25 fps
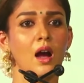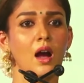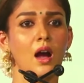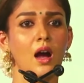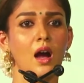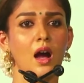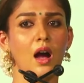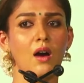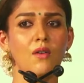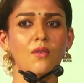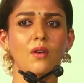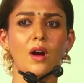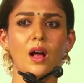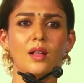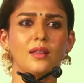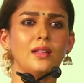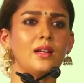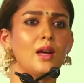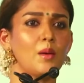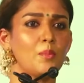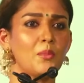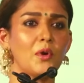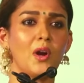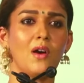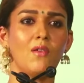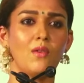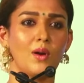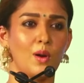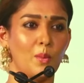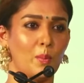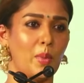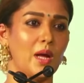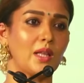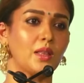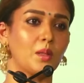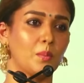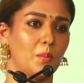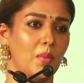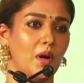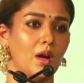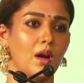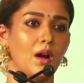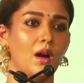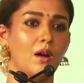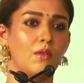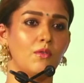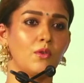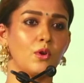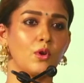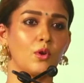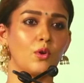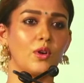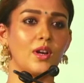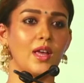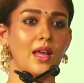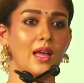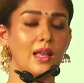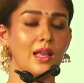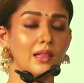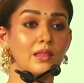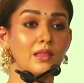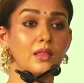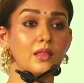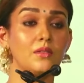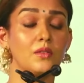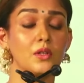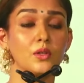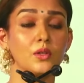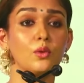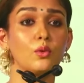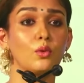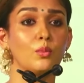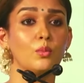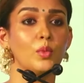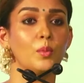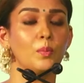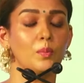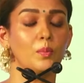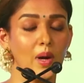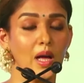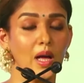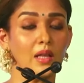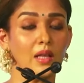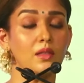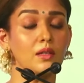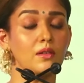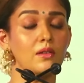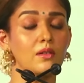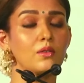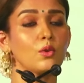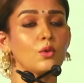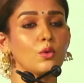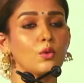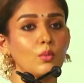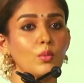அவ அதுக்கப்புறம் அவங்க பார்த்துப்பாங்க அவங்களோட ஹெல்த்தை வந்து ரொம்ப பார்த்துக்கிறது ரொம்ப